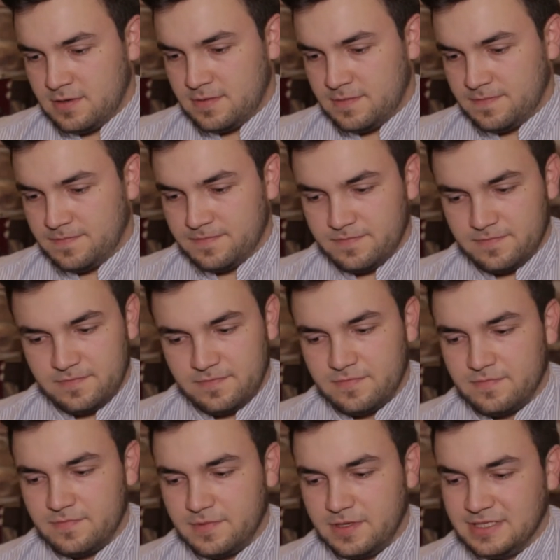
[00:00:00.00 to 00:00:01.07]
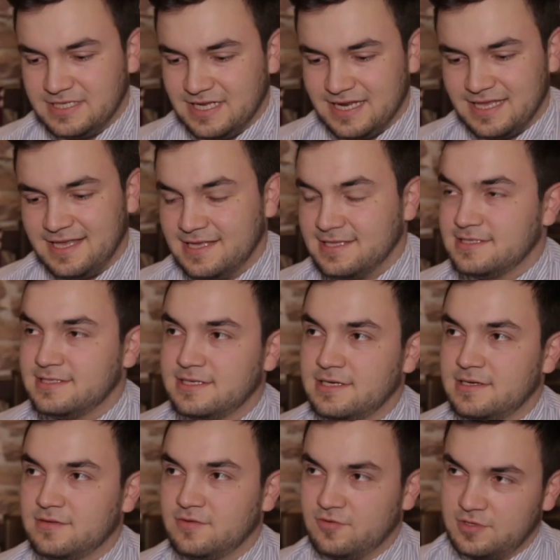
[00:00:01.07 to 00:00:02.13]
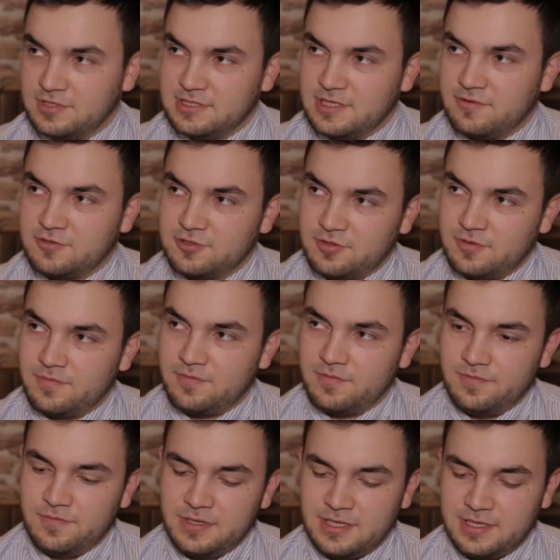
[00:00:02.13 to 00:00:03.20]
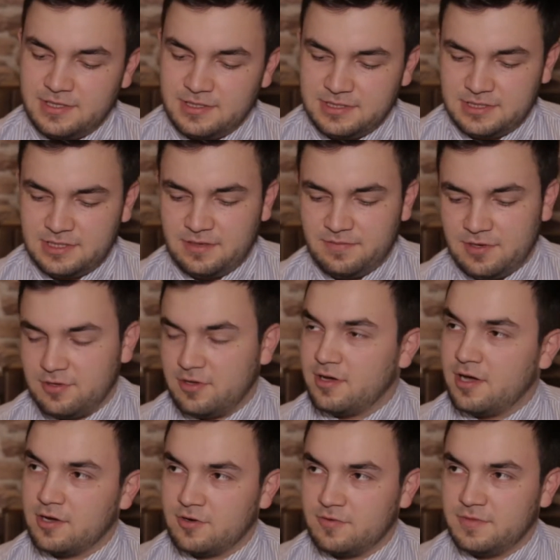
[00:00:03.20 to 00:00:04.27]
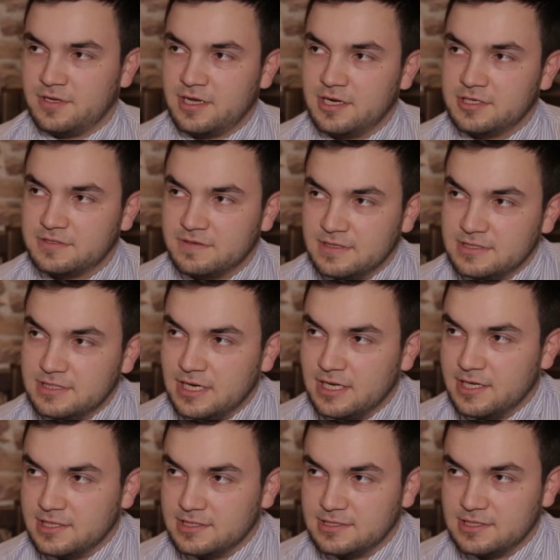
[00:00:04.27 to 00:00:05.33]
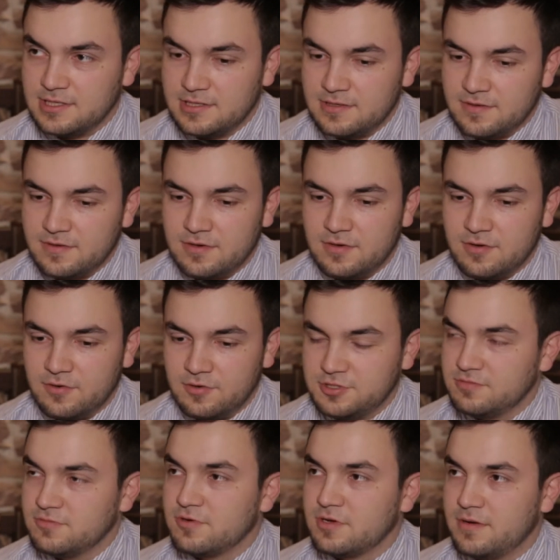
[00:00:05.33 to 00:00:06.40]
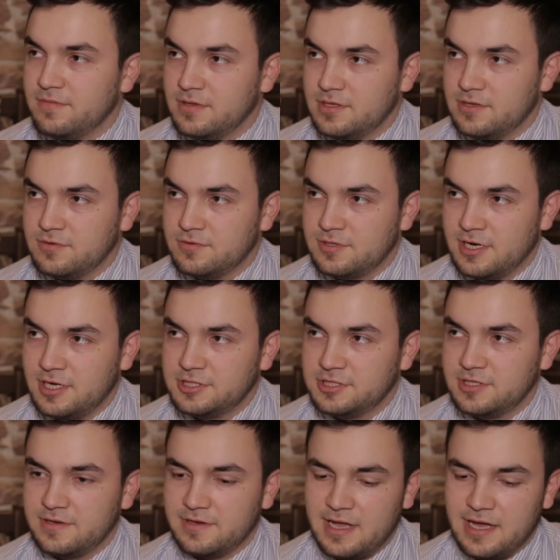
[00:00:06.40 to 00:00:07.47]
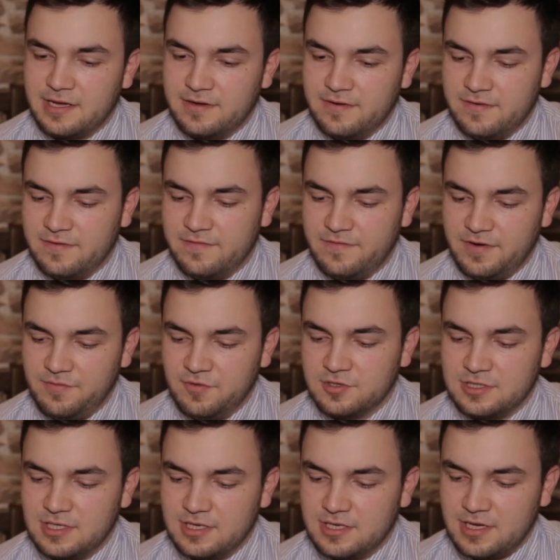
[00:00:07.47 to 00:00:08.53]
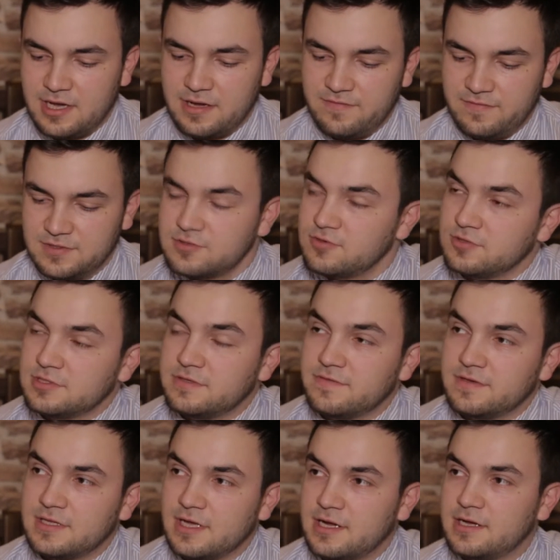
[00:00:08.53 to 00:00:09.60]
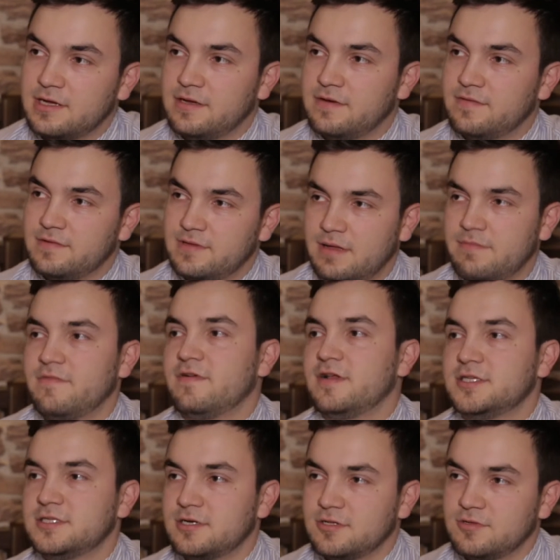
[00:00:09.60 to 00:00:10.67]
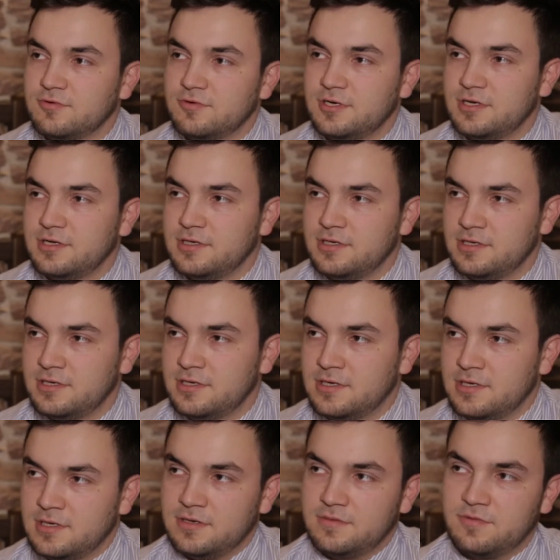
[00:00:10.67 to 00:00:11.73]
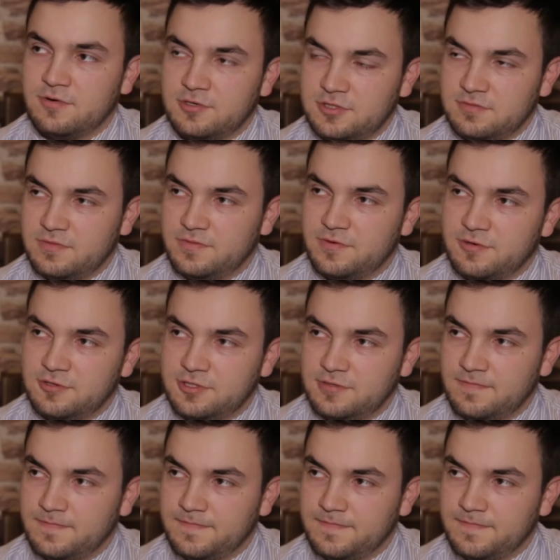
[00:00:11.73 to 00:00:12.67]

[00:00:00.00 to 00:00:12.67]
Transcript: интеллигенции, ну, из-за того, что было истреблено огромное количество интеллигенции, э, очень много было утрачено, как э, в ремеслах, как в искусстве, так и э, там в литературе и прочим и прочим.